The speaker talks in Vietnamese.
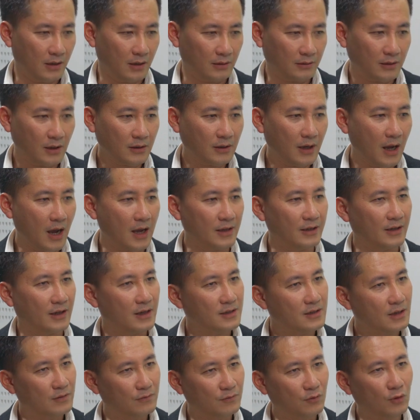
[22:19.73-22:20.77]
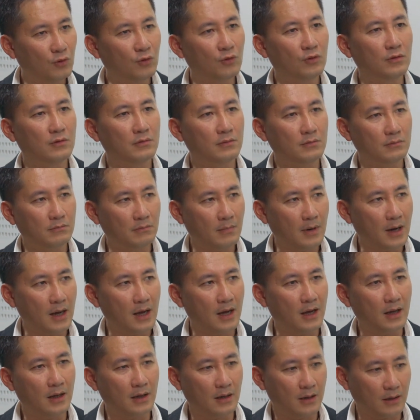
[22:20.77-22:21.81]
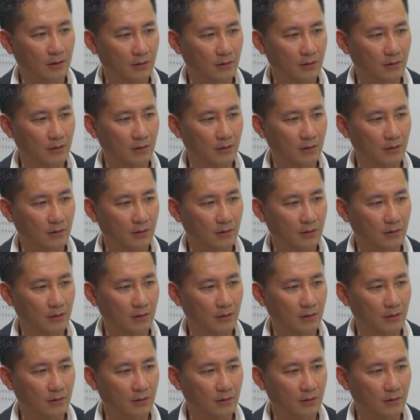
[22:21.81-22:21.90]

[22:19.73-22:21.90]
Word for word: Ờ, tất cả những cái dịch vụ mà